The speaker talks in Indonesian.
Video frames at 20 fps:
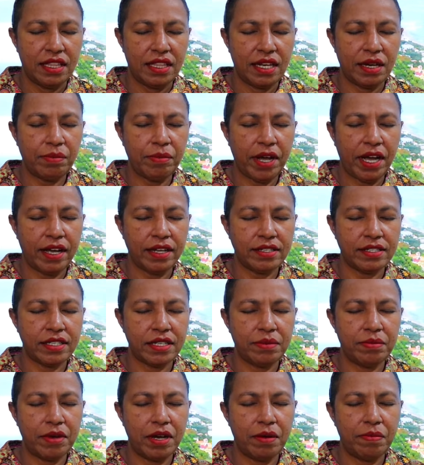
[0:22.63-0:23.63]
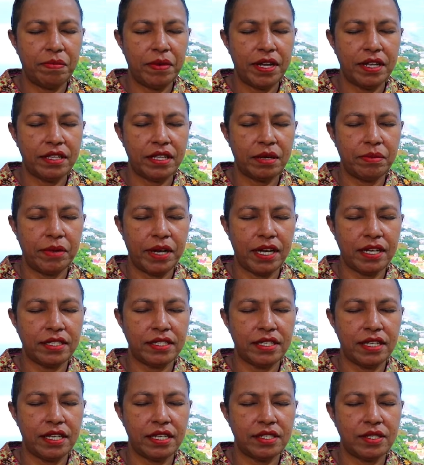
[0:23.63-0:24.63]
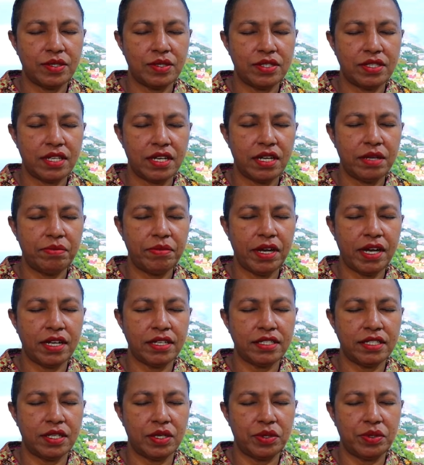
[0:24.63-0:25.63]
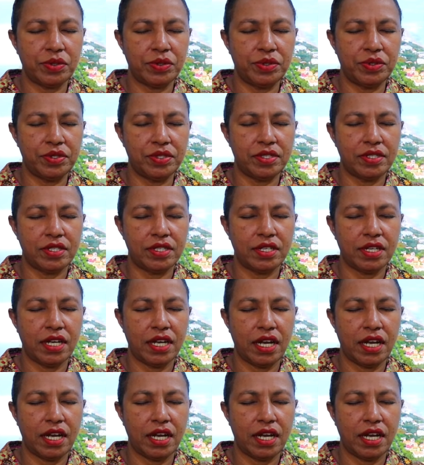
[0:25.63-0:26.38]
Terima kasih Bapa, terima kasih Yesus, terima kasih Roh Kudus.